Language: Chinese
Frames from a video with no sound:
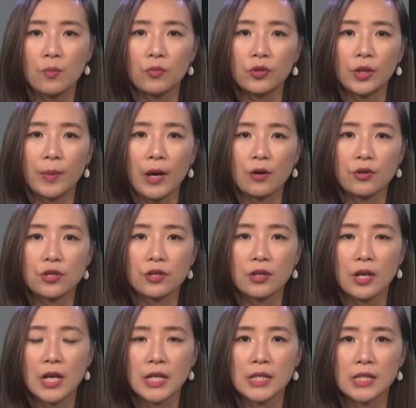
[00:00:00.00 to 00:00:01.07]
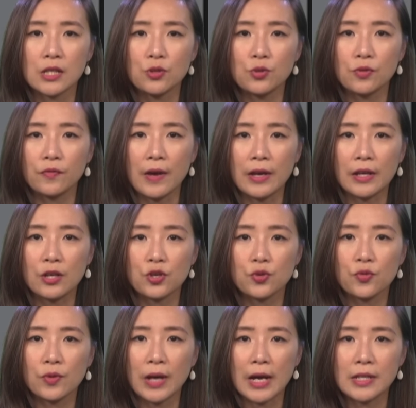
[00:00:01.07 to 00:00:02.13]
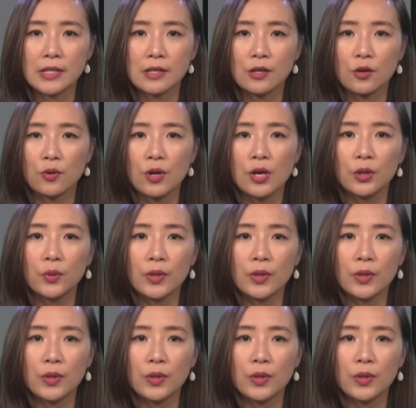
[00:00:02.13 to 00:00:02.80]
穆迪表示，此举反映出该机构